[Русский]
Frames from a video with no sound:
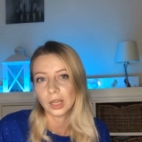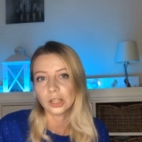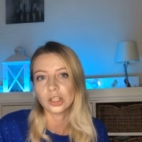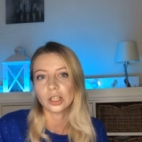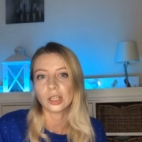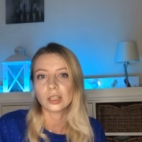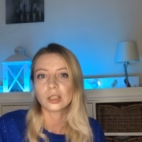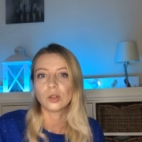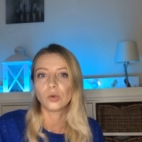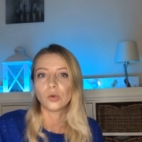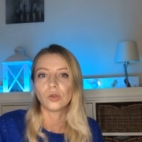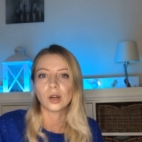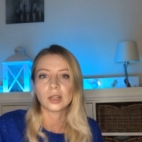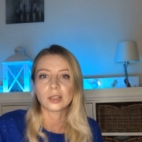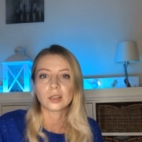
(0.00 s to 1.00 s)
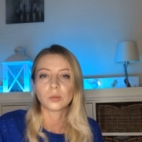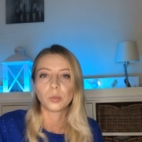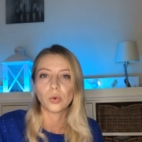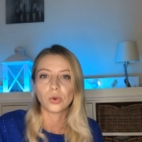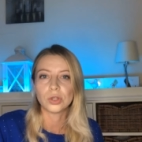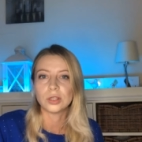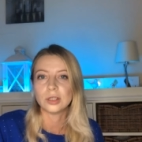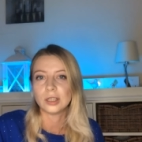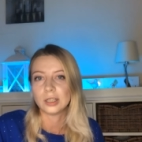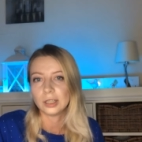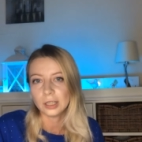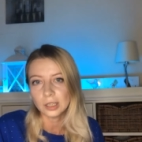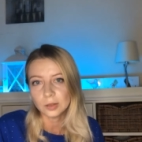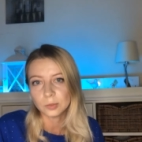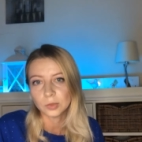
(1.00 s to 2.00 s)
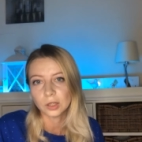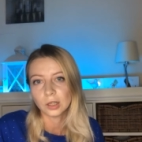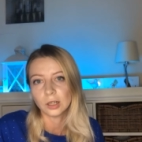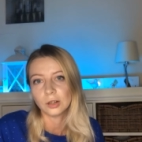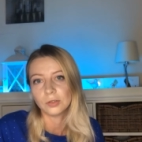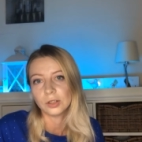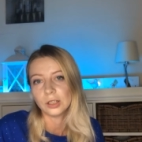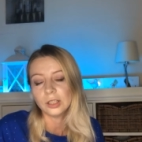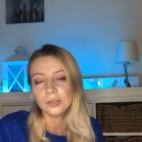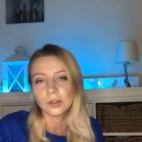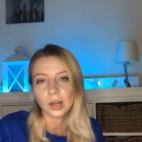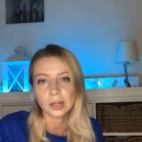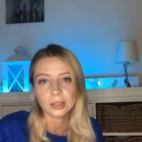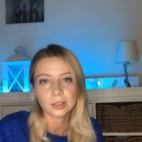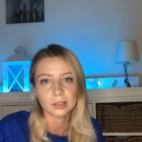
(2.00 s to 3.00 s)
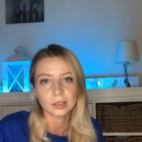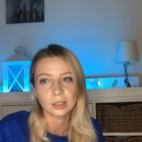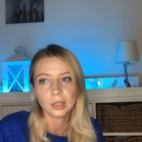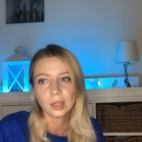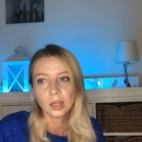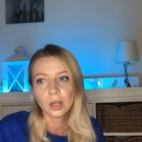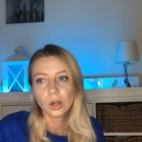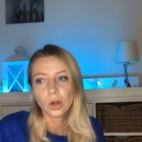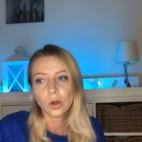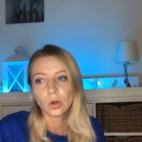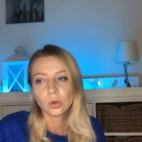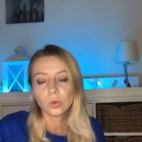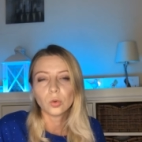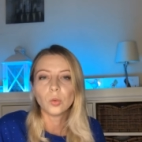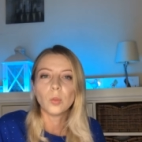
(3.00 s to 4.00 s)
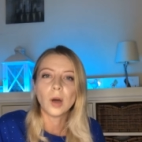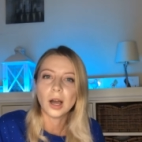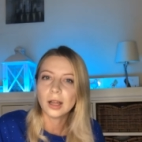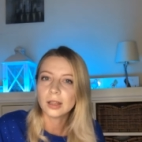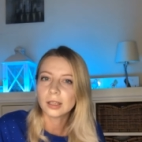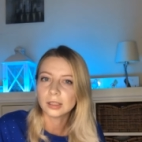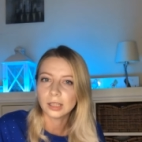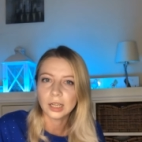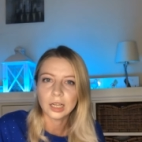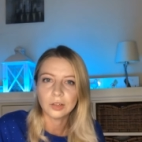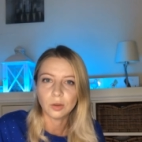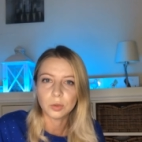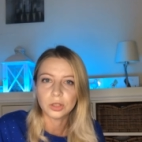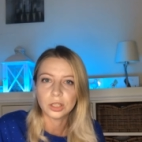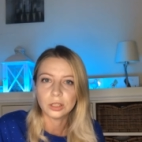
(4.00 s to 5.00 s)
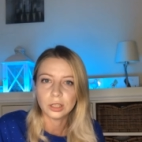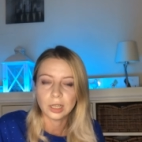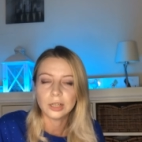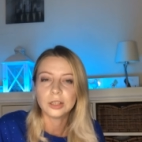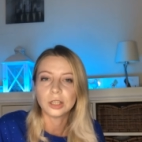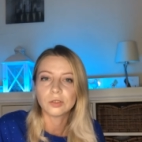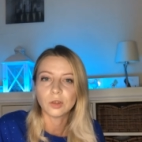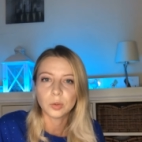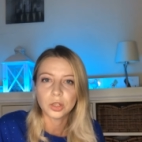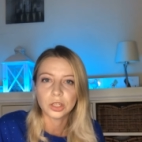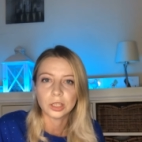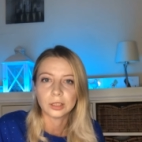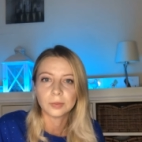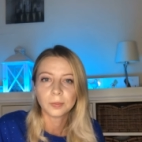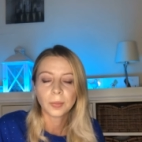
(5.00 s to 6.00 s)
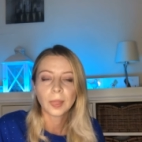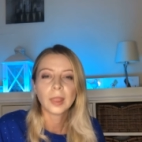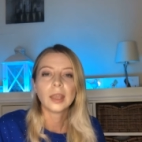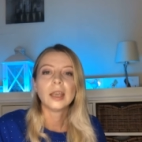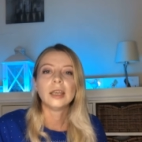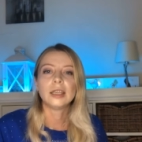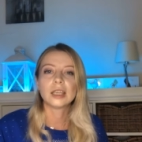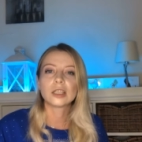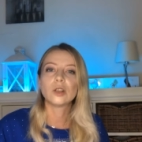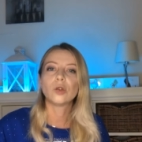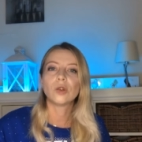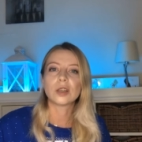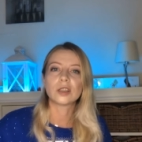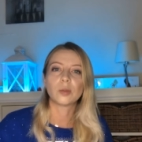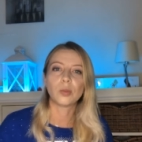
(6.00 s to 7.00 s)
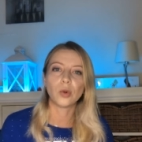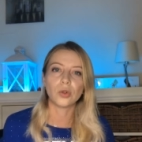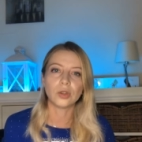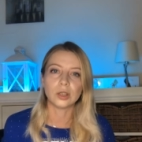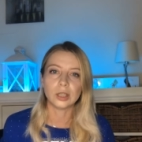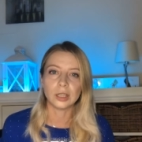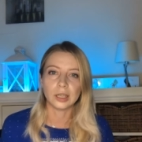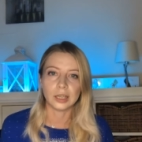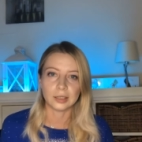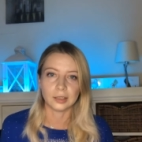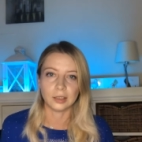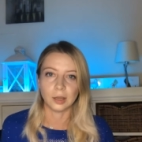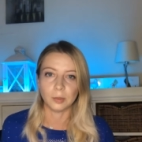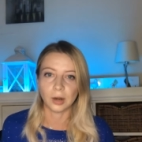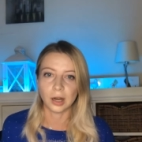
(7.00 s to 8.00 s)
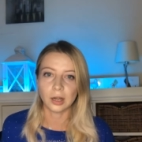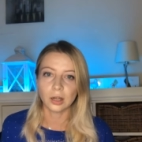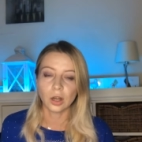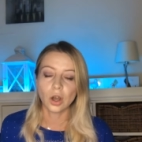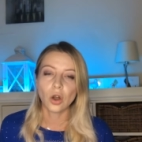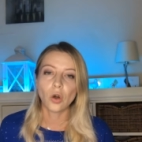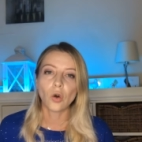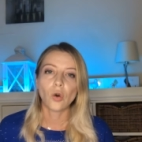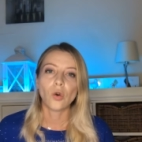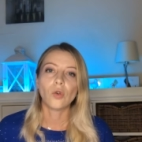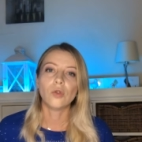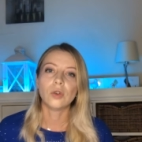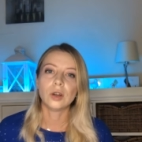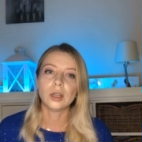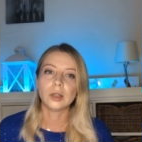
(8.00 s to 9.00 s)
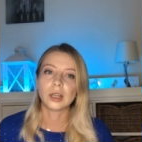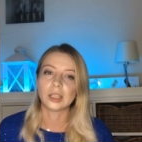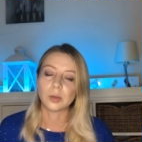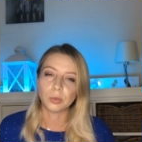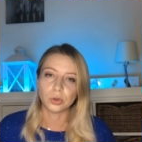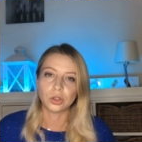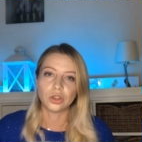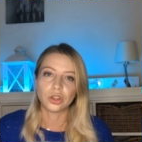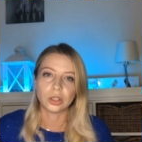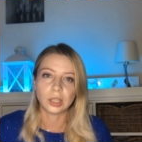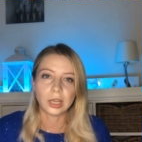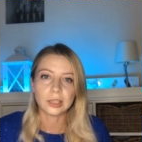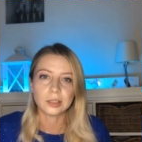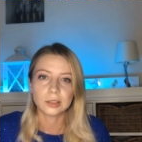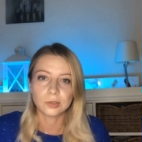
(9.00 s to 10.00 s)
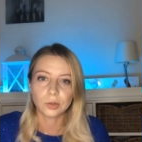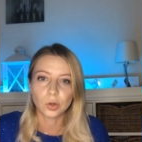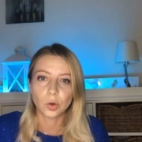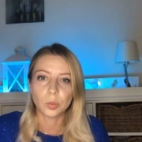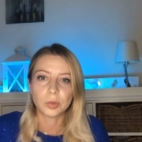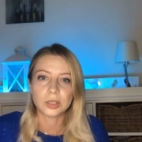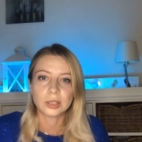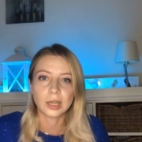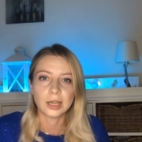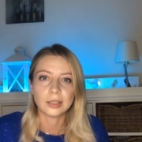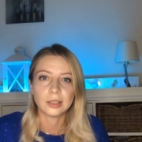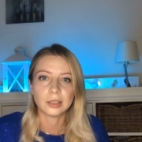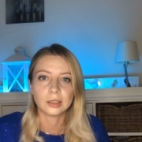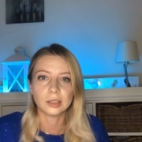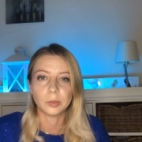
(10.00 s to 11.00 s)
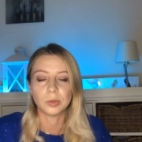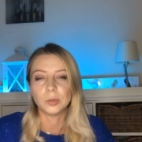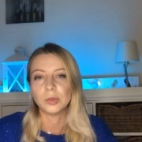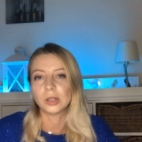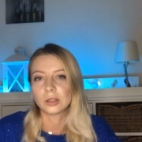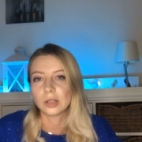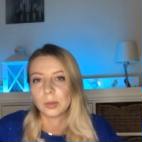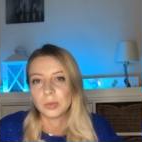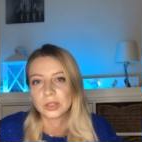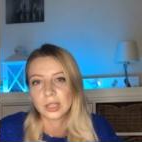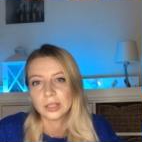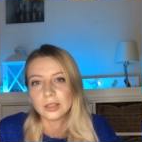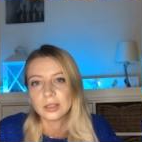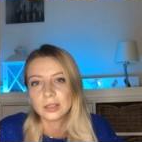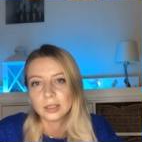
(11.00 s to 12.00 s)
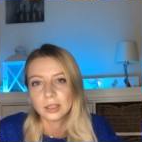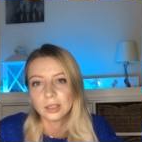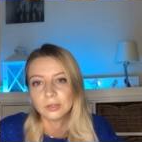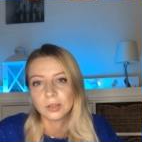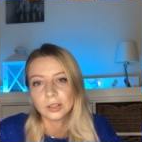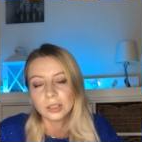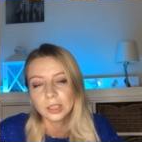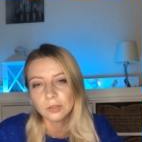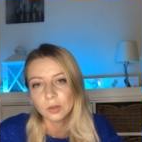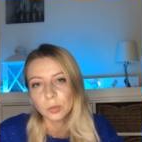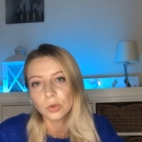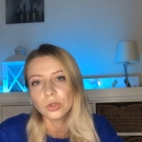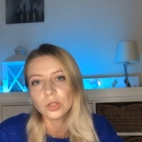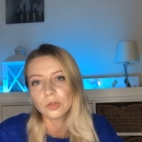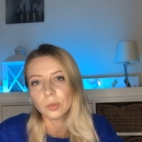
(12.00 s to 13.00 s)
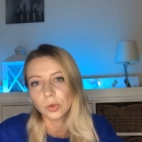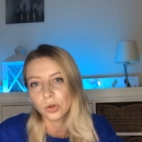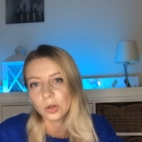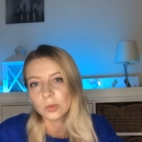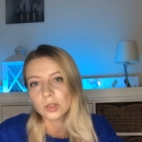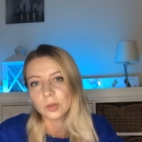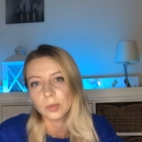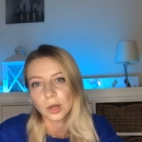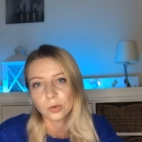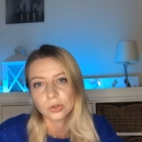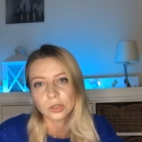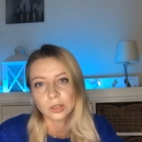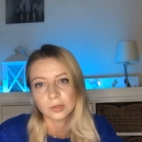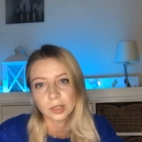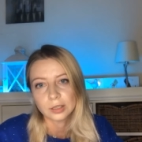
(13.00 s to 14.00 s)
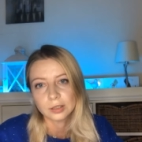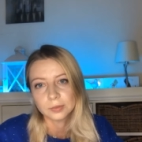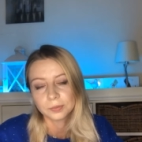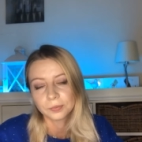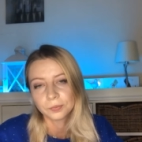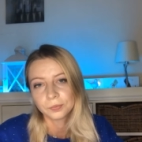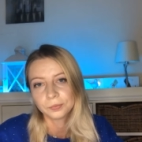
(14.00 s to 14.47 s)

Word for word: даже если у вас по стихиям а, воды в карте ну, мало, да, или вообще, или нет вообще. Если у вас заполнены эти дома, вы, когда будете читать свое описание, например, описание стихии воды, вы будете во многом себя узнавать.